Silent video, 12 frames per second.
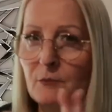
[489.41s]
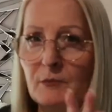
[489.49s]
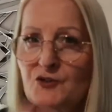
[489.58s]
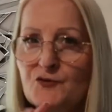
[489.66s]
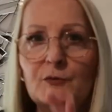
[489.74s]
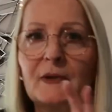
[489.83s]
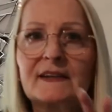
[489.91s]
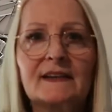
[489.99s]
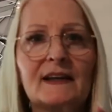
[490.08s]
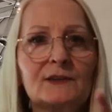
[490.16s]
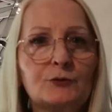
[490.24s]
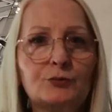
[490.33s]
Mais je vous
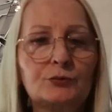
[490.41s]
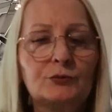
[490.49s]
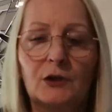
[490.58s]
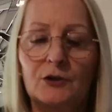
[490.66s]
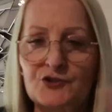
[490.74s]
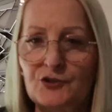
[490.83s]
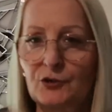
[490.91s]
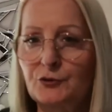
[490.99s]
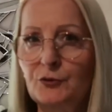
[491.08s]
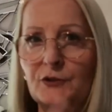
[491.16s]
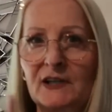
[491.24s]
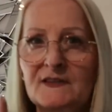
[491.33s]
mettrai tout quand je
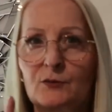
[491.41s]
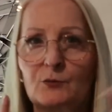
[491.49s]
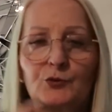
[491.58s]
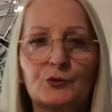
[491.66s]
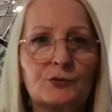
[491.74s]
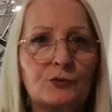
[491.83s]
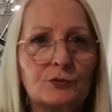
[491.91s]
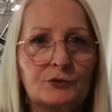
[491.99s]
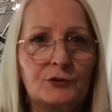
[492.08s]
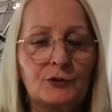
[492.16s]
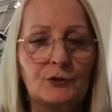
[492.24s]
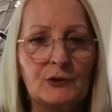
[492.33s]
retournerai sur mon
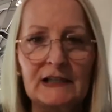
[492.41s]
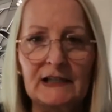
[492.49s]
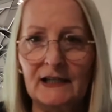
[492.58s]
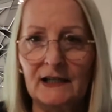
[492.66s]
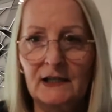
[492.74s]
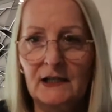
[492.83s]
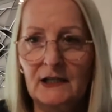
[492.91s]
compte euh, Leclerc.